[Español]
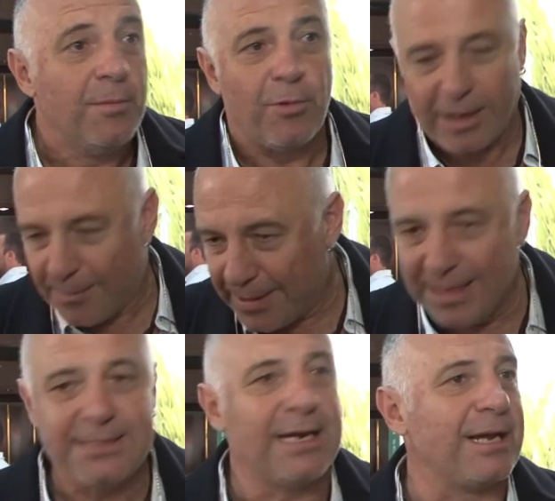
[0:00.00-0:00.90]
porque
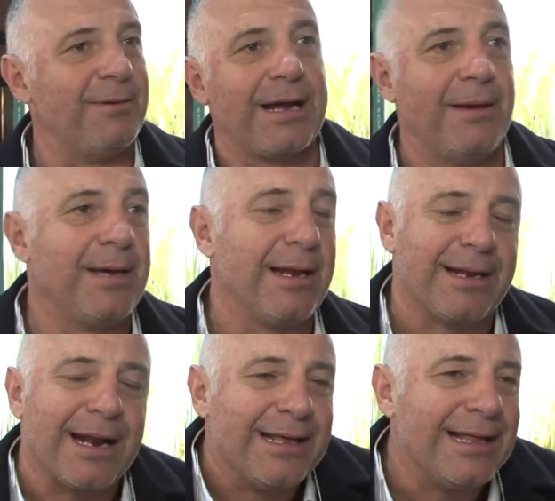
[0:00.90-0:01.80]
piensan que va a cambiar,
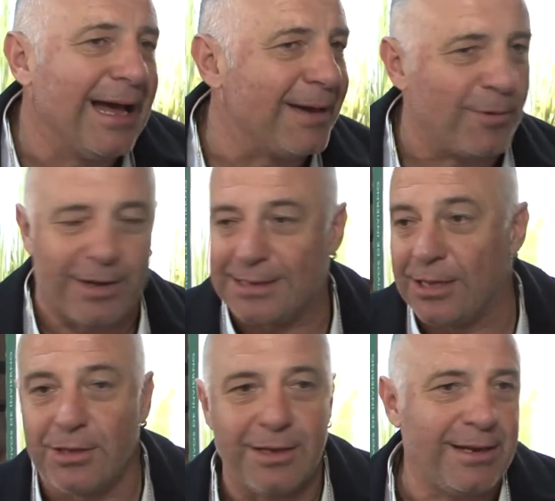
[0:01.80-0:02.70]
en realidad es porque
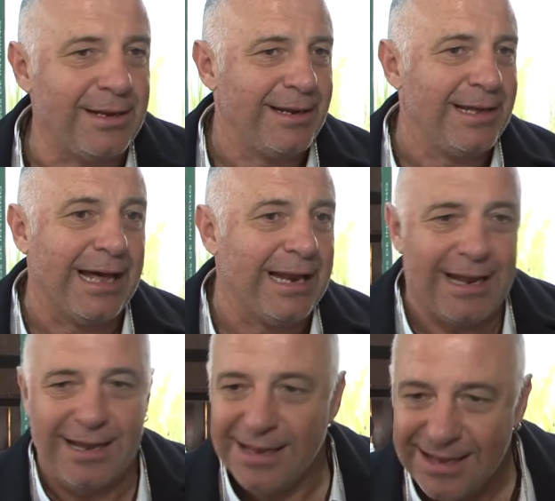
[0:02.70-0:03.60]
están le, dan
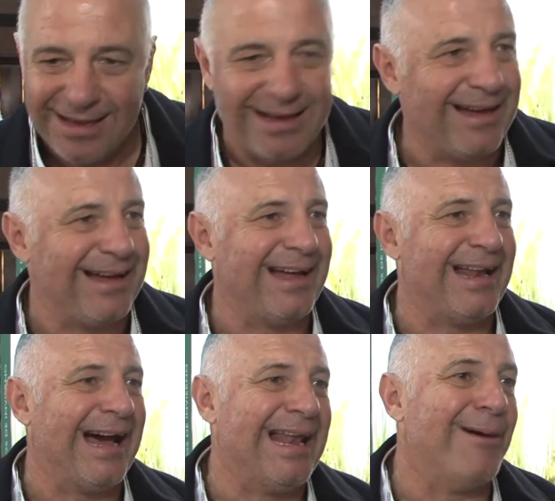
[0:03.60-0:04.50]
a, Hay un
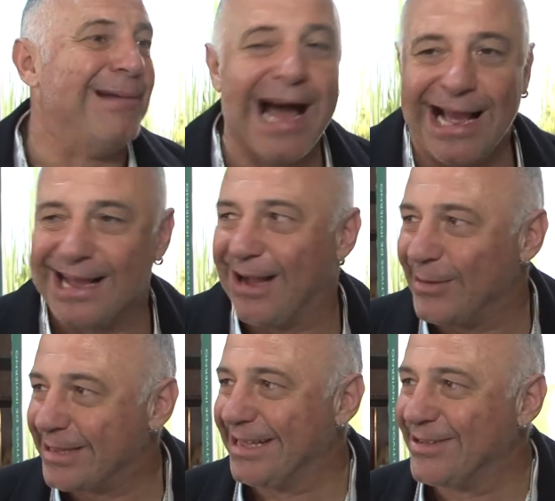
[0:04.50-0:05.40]
deseo. la blanca,
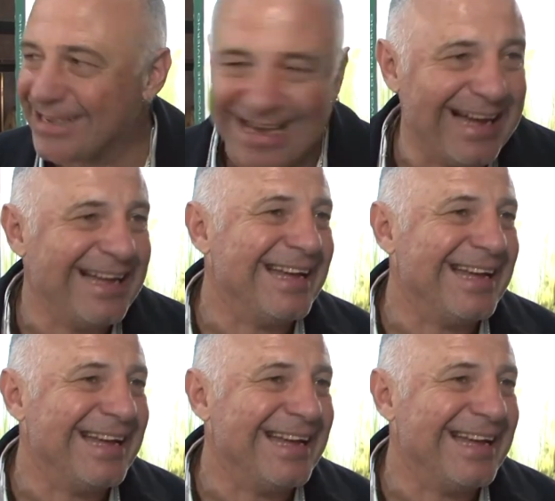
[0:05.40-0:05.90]
¿viste? O sea,